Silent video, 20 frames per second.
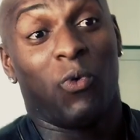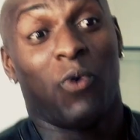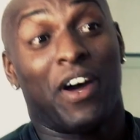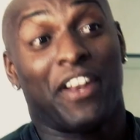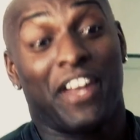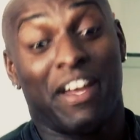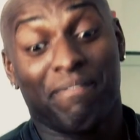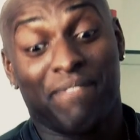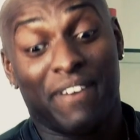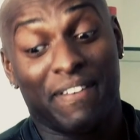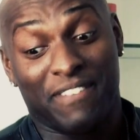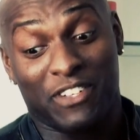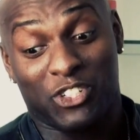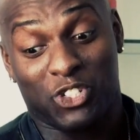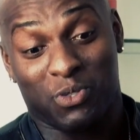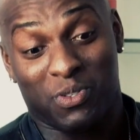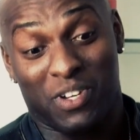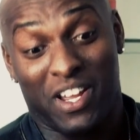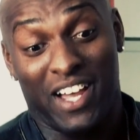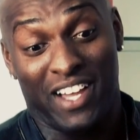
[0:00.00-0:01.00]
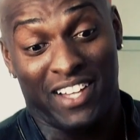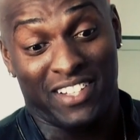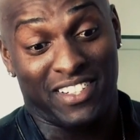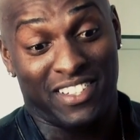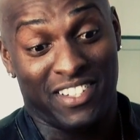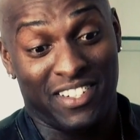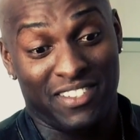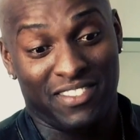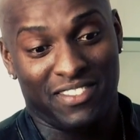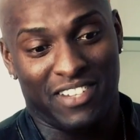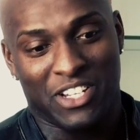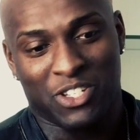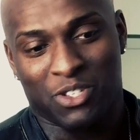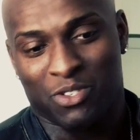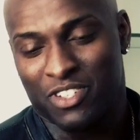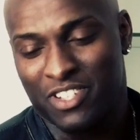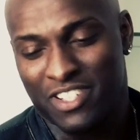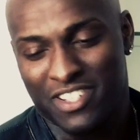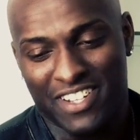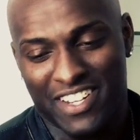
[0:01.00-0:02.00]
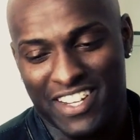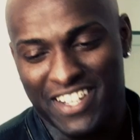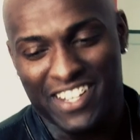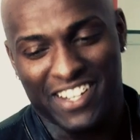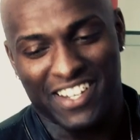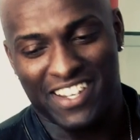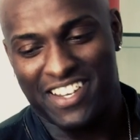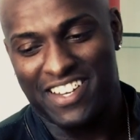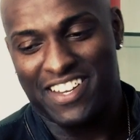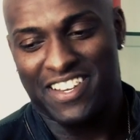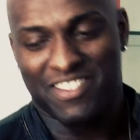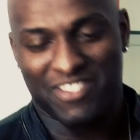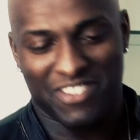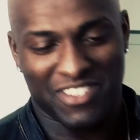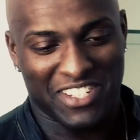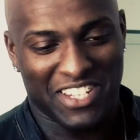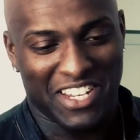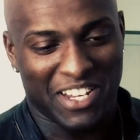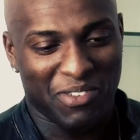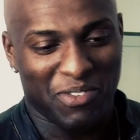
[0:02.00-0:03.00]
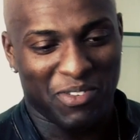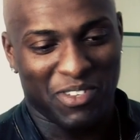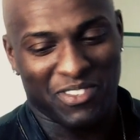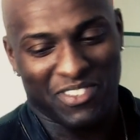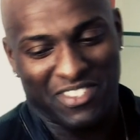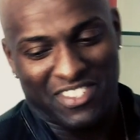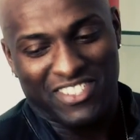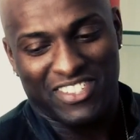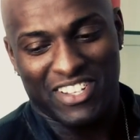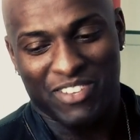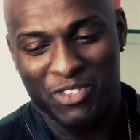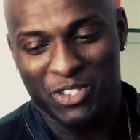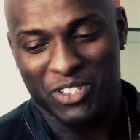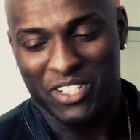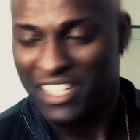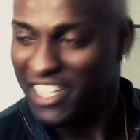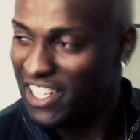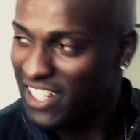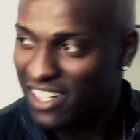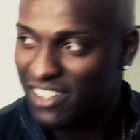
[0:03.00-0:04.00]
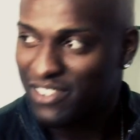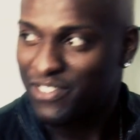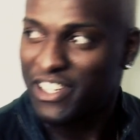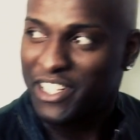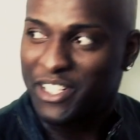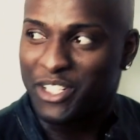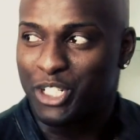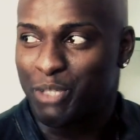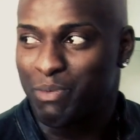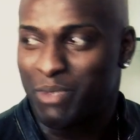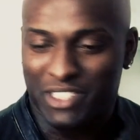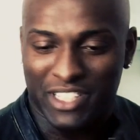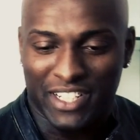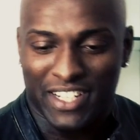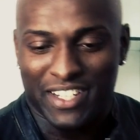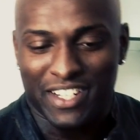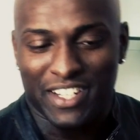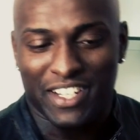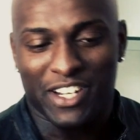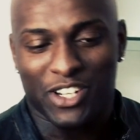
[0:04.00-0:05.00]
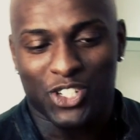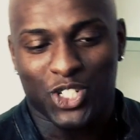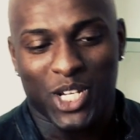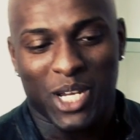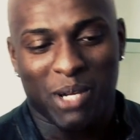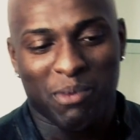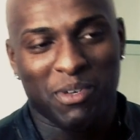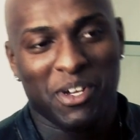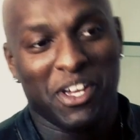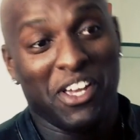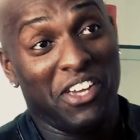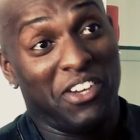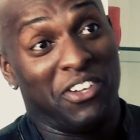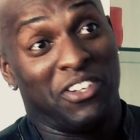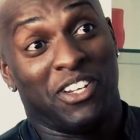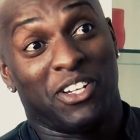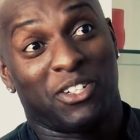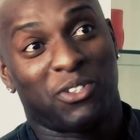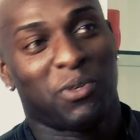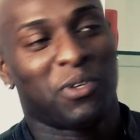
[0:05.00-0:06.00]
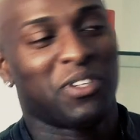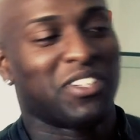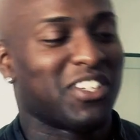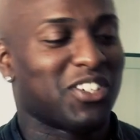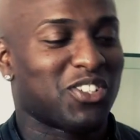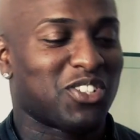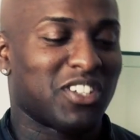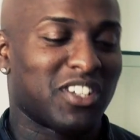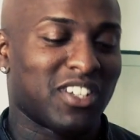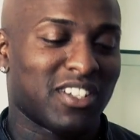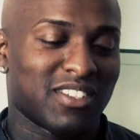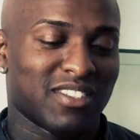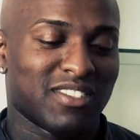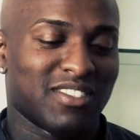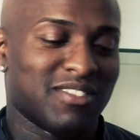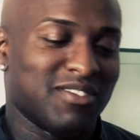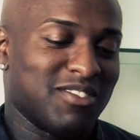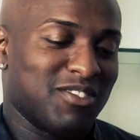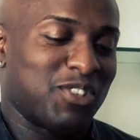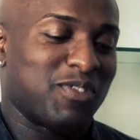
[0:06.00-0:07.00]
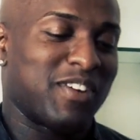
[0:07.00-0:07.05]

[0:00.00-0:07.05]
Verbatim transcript: Oh, am Anfang war es schon hart. Ne? Also im Internet ist ja, da wird ja jeder fertig gemacht, da ja. kann ja jeder schreiben. Natürlich, dann steht da ein